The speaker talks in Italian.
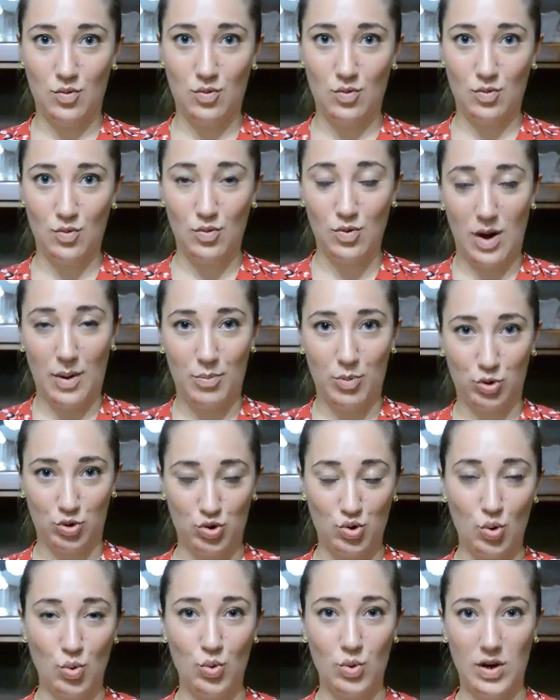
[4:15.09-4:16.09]
una
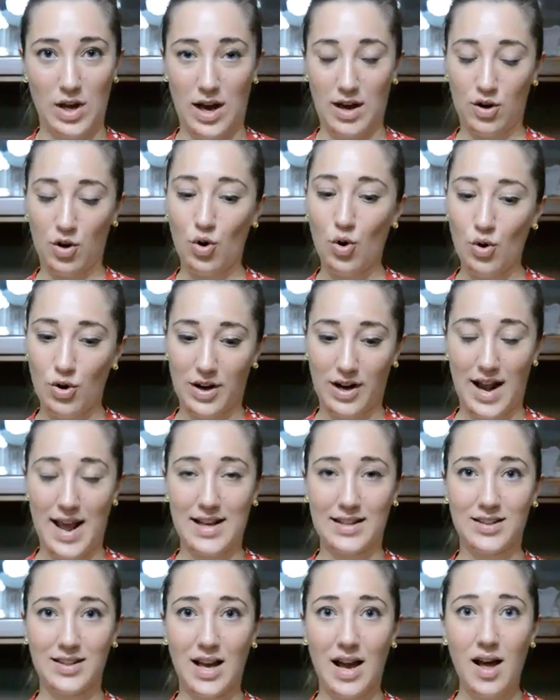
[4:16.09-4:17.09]
postura
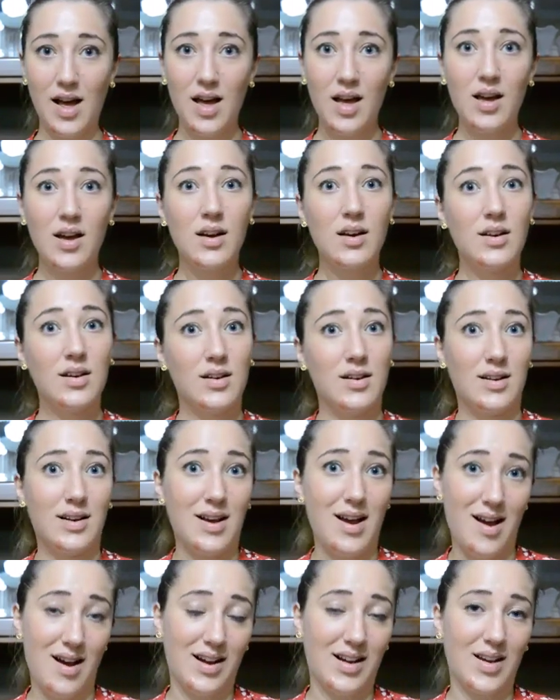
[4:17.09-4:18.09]
corretta,
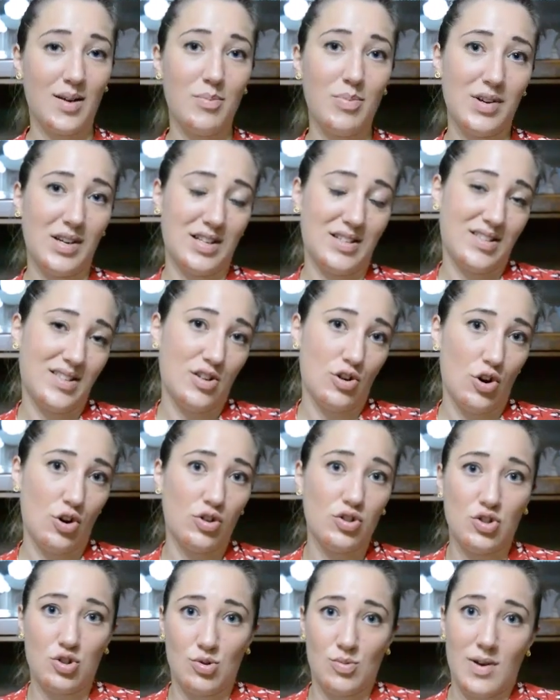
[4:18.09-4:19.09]
anche perché sennò
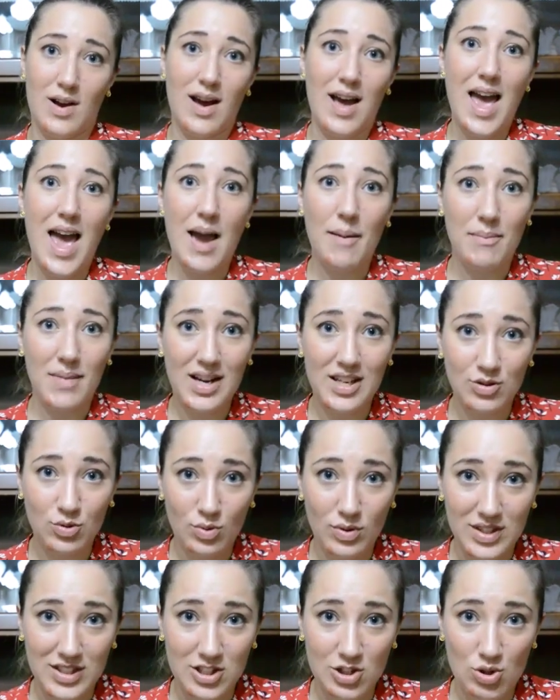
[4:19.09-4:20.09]
insomma è
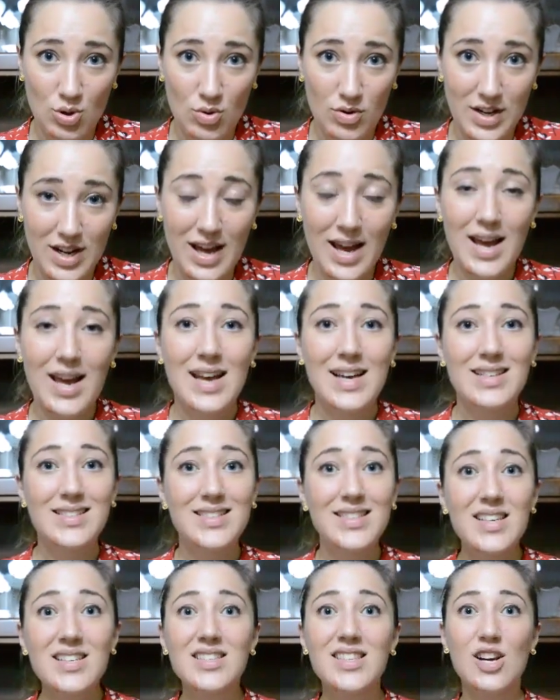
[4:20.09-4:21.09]
maleducazione.
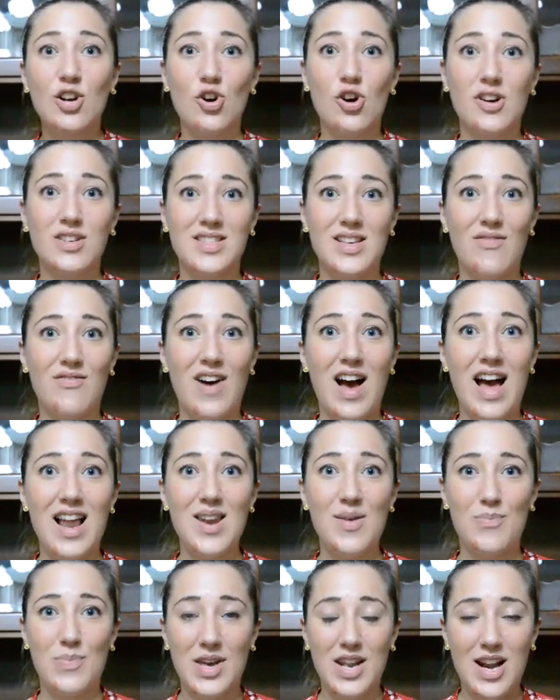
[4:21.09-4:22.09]
Stessa cosa
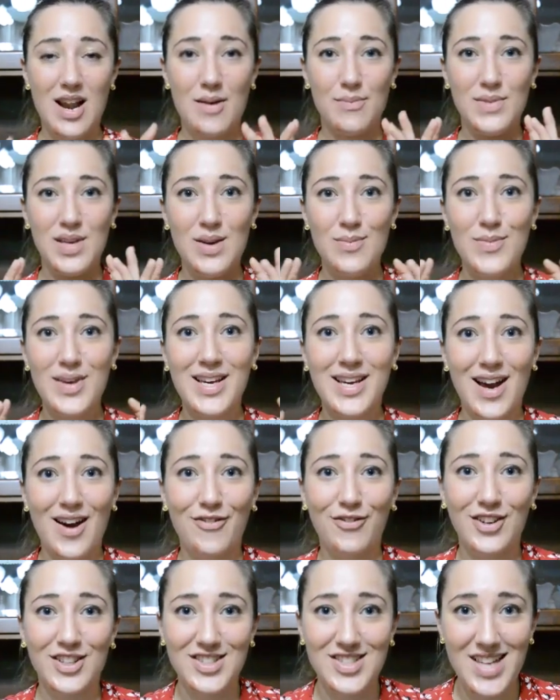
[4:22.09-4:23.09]
vale per la mimica
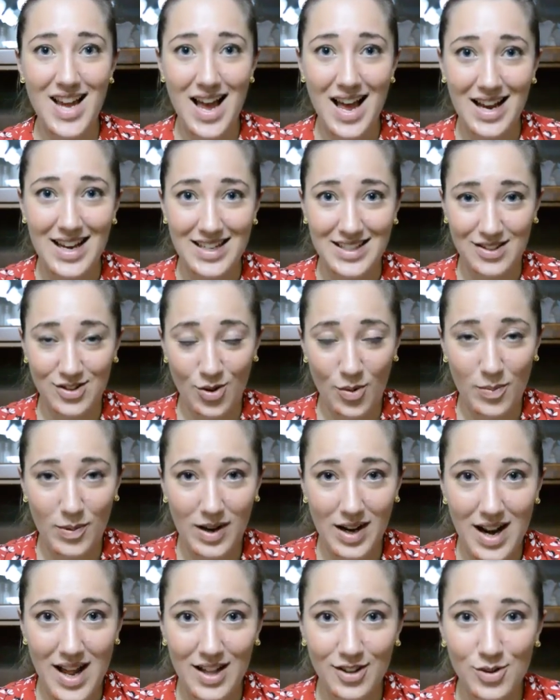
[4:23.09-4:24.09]
facciale, sto
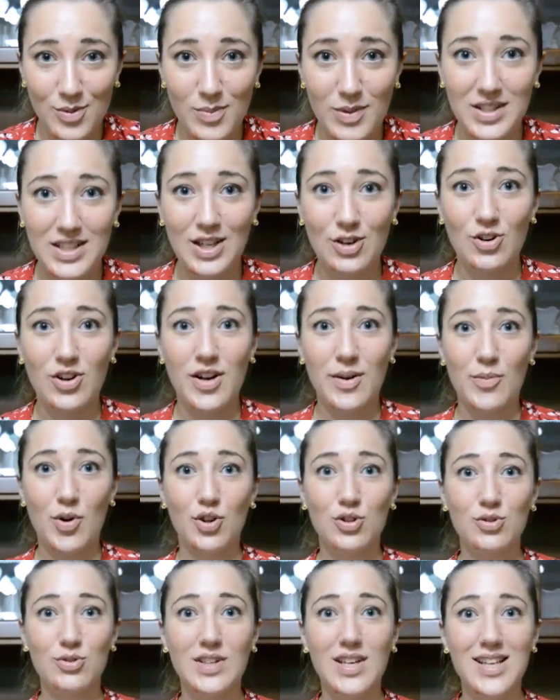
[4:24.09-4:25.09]
parlando in particolar
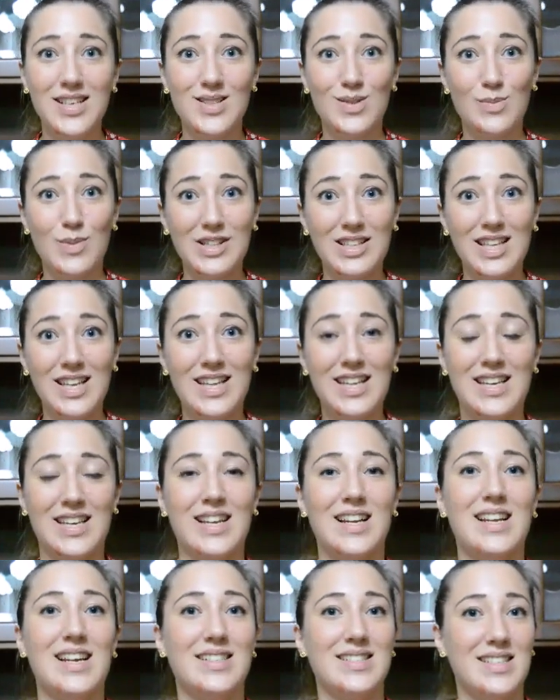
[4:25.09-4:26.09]
modo degli
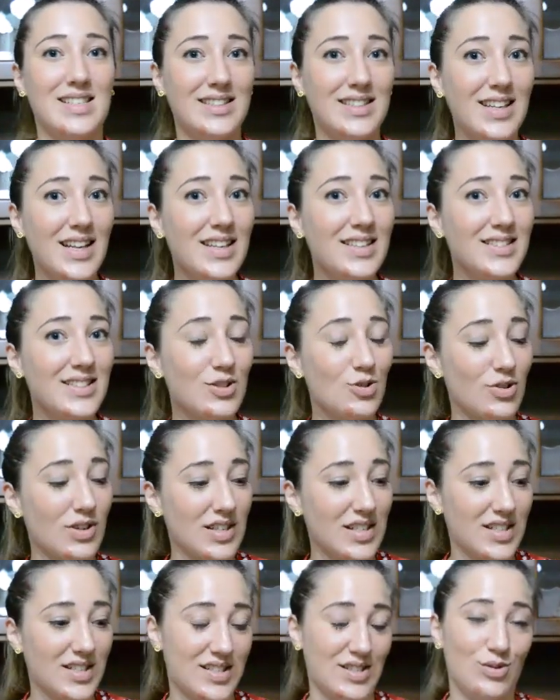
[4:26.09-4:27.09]
sbadigli. La gentile
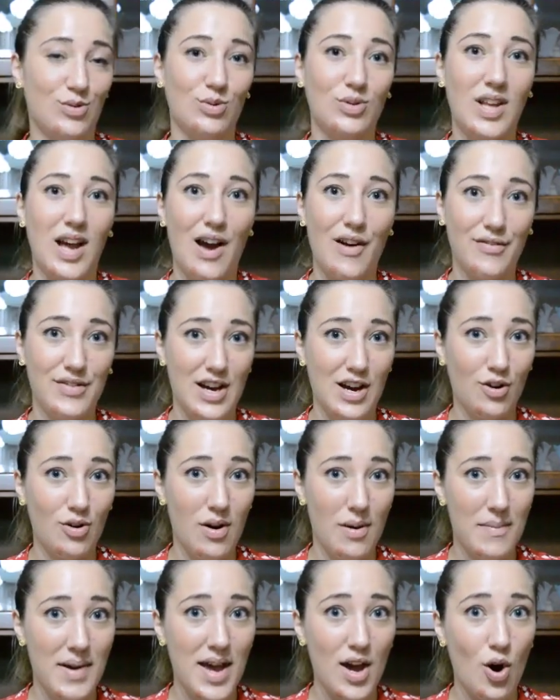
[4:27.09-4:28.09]
signorina seduta a fianco
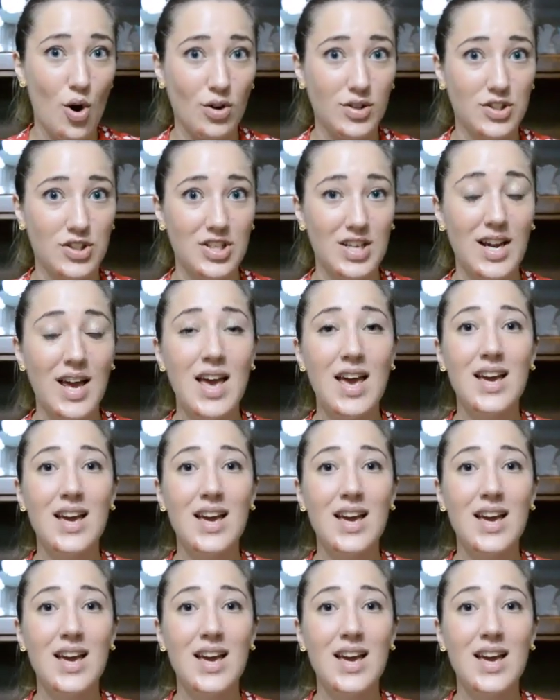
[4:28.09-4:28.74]
a me oggi